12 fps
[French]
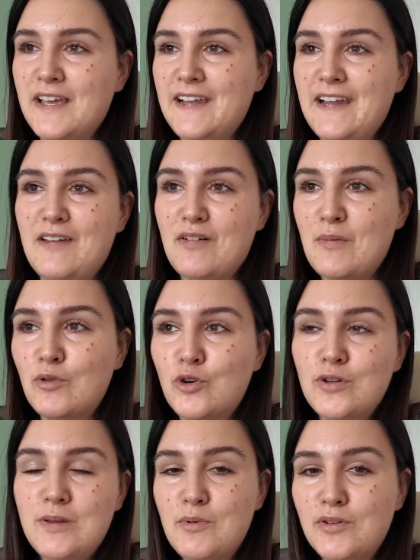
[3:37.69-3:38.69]
Elle, elle a vraiment
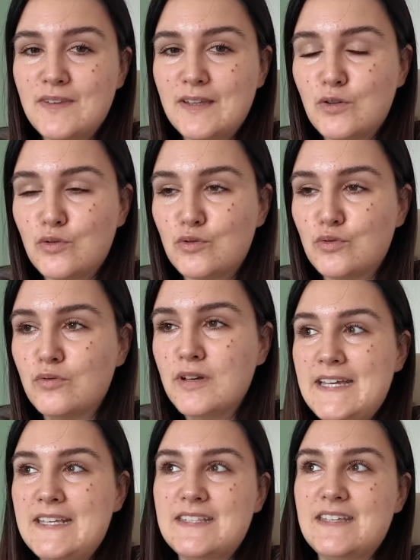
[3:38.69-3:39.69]
que des bonnes intentions
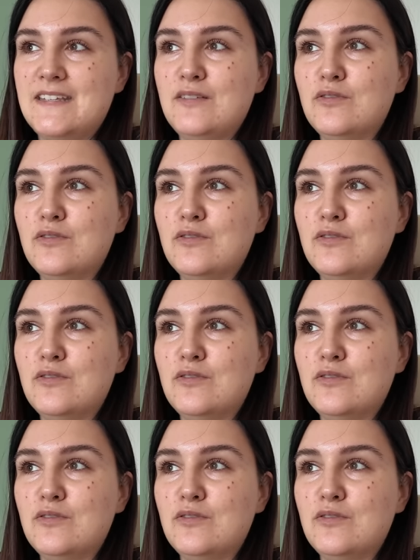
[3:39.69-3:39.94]
et ça a été